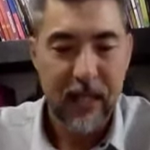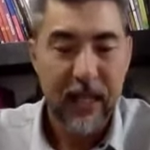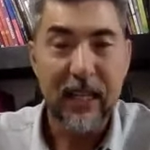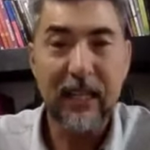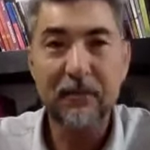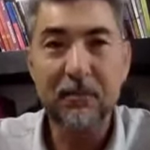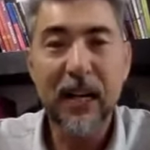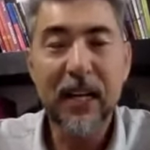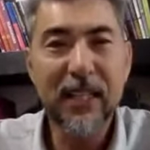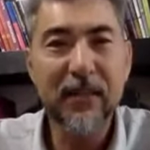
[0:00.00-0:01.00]
И
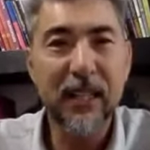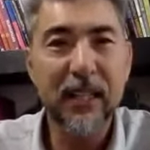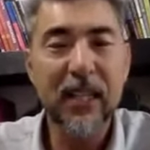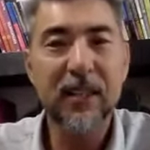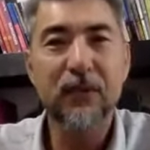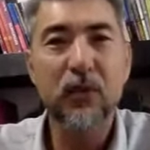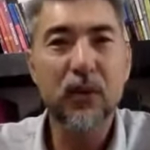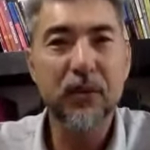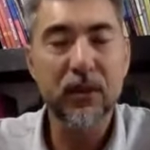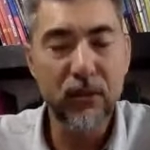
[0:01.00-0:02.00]
молитва, она ни в
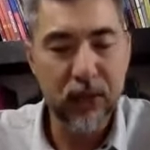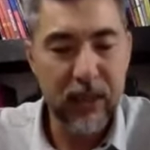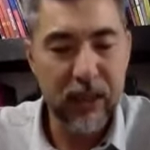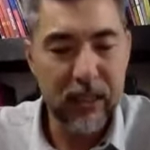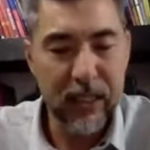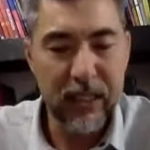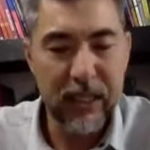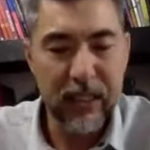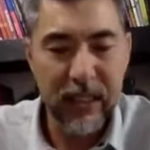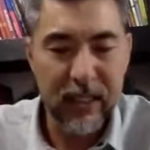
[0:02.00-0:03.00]
коем случае не
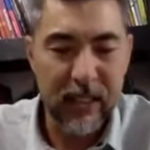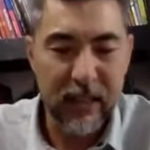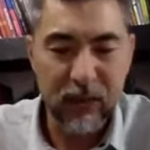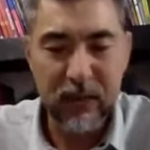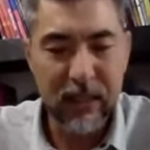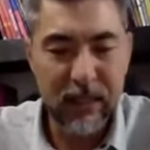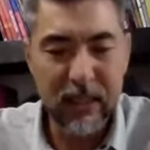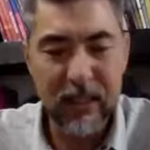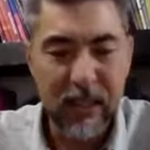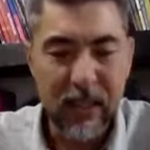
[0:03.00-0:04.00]
должна стать такой,
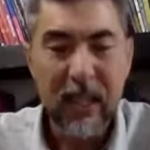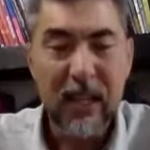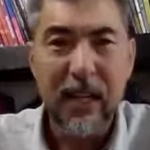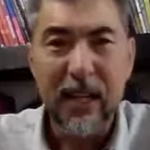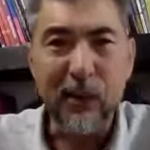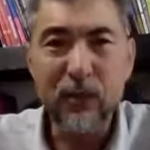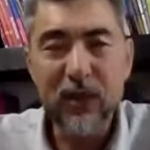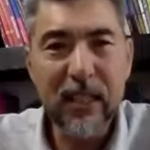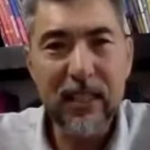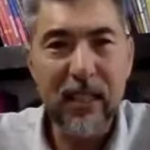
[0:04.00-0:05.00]
знаете,
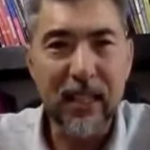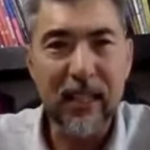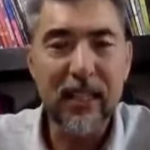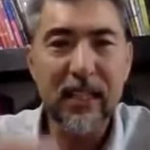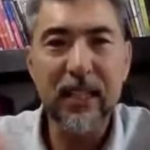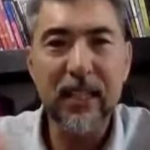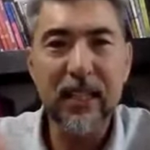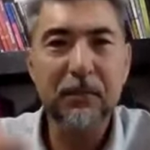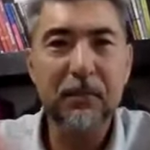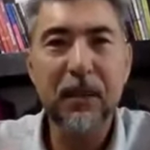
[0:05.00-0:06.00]
рутиной, она не
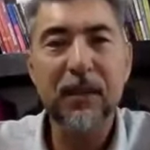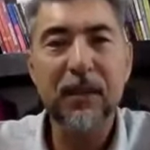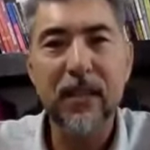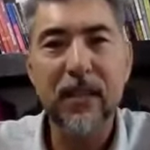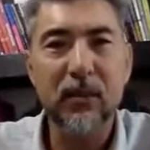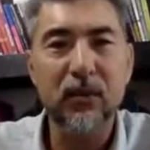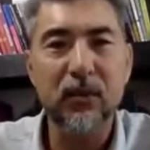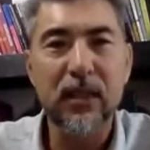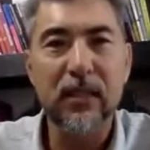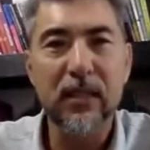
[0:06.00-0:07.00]
должна приобретать такой
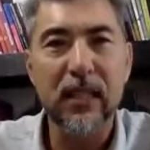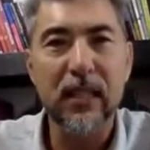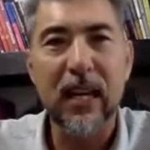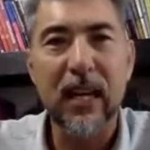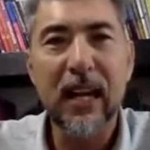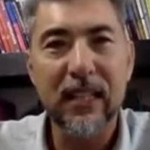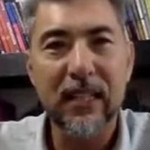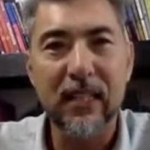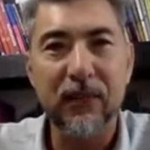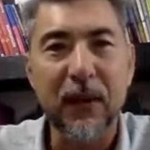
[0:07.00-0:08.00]
рутинный
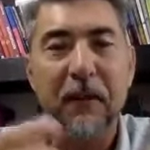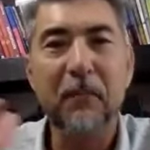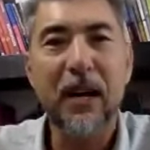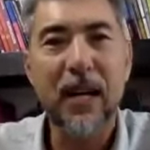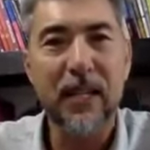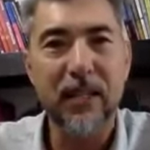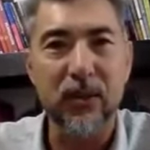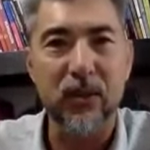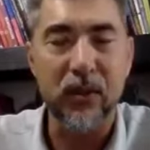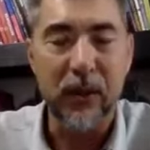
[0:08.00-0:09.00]
характер,
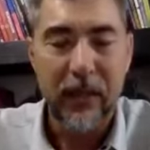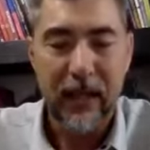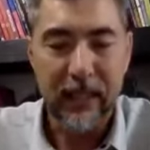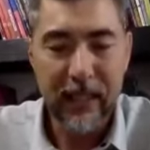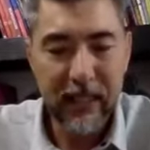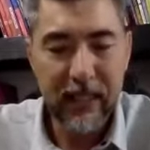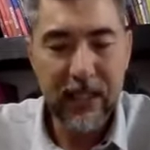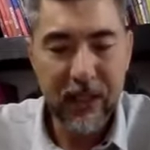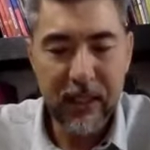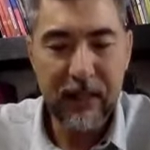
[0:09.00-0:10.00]
формальностью, она не
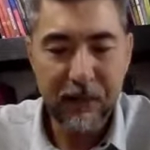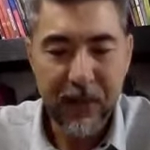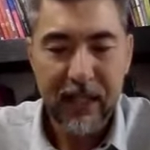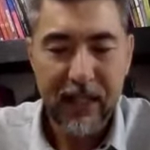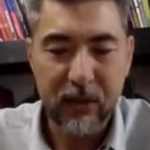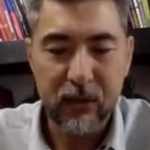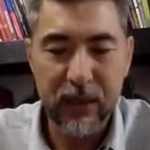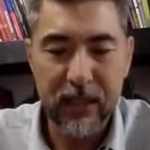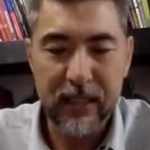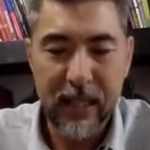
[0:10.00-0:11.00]
должна
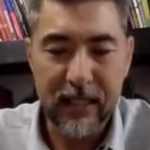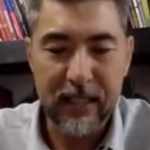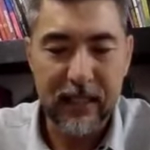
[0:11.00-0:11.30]
такой стать.